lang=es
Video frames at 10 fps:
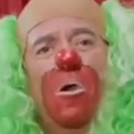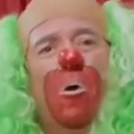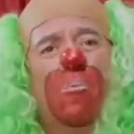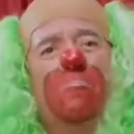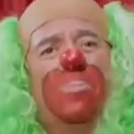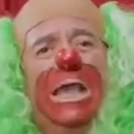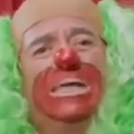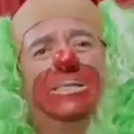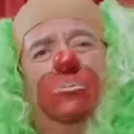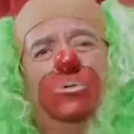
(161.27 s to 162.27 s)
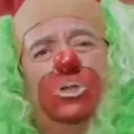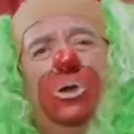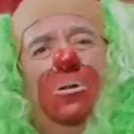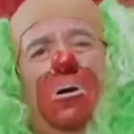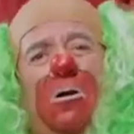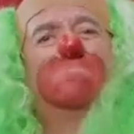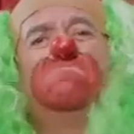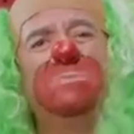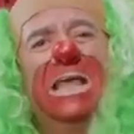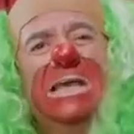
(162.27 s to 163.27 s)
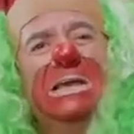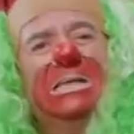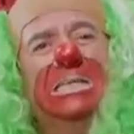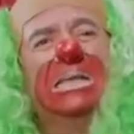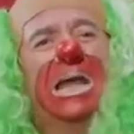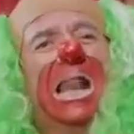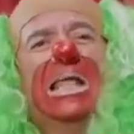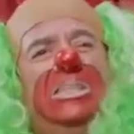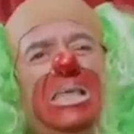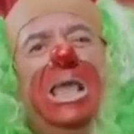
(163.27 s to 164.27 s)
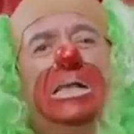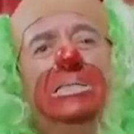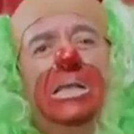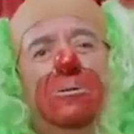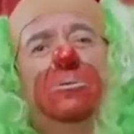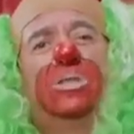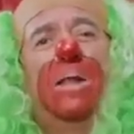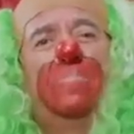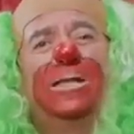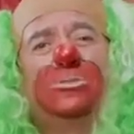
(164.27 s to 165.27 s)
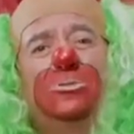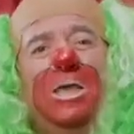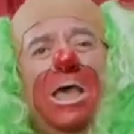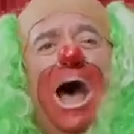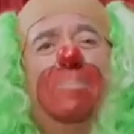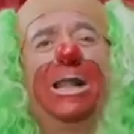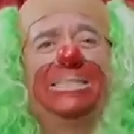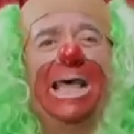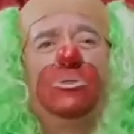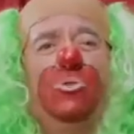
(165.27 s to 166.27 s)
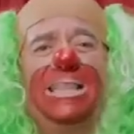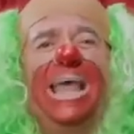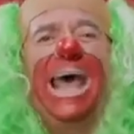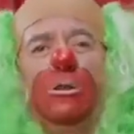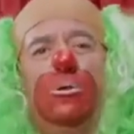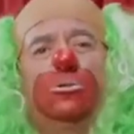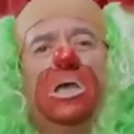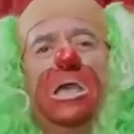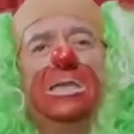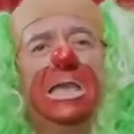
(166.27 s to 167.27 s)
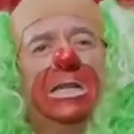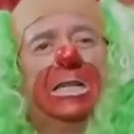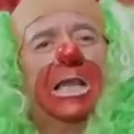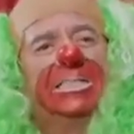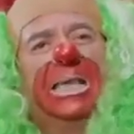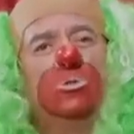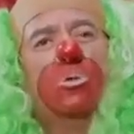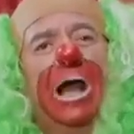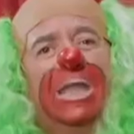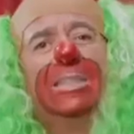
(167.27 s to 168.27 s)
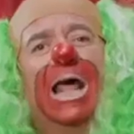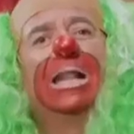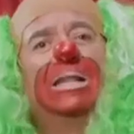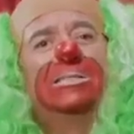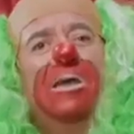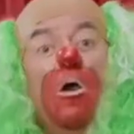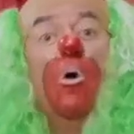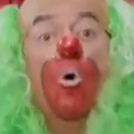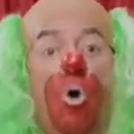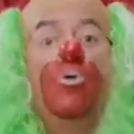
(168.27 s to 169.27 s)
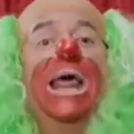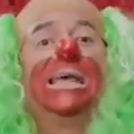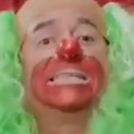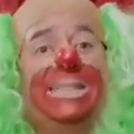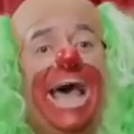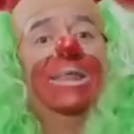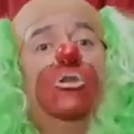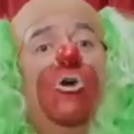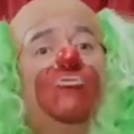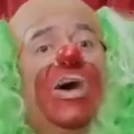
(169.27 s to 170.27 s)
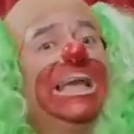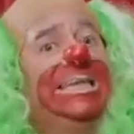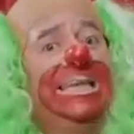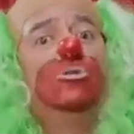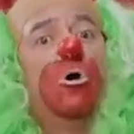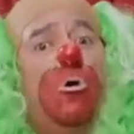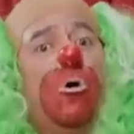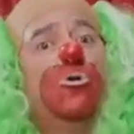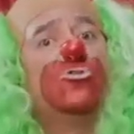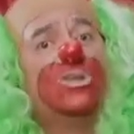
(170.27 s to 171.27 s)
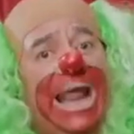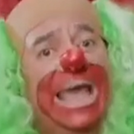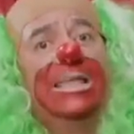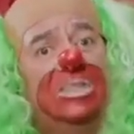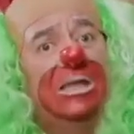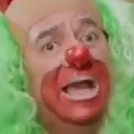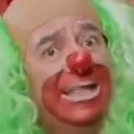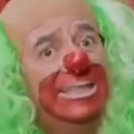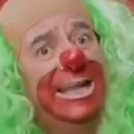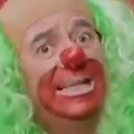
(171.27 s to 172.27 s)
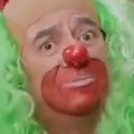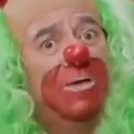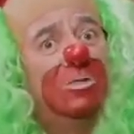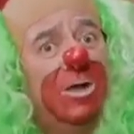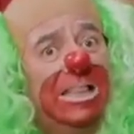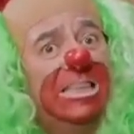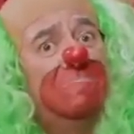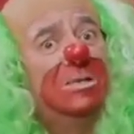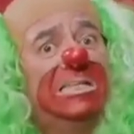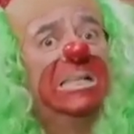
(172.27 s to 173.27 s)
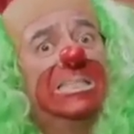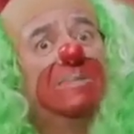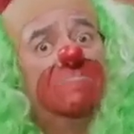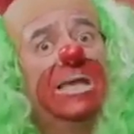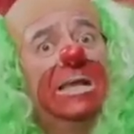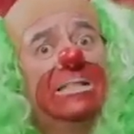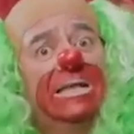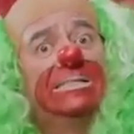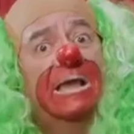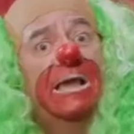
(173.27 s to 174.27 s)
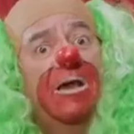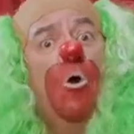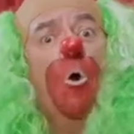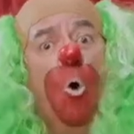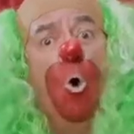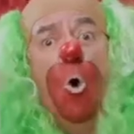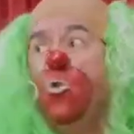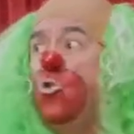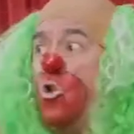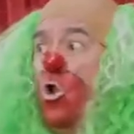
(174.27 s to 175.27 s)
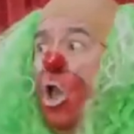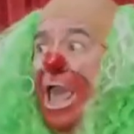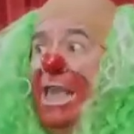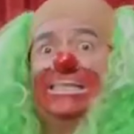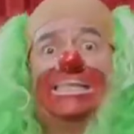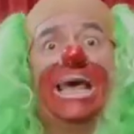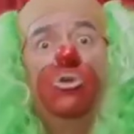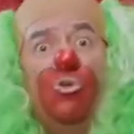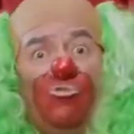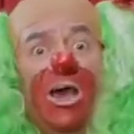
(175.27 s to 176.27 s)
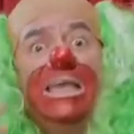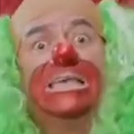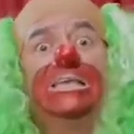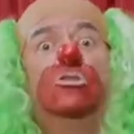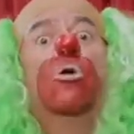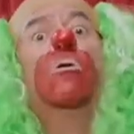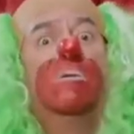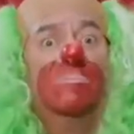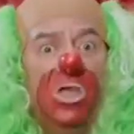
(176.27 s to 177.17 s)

un país de un solo hombre, sin garantías ni contrapesos, abrazando a narcos y enriqueciendo a generales. Un Estado fallido con rating Andrés Manuel de mis entrepiernas. Un Estado fallido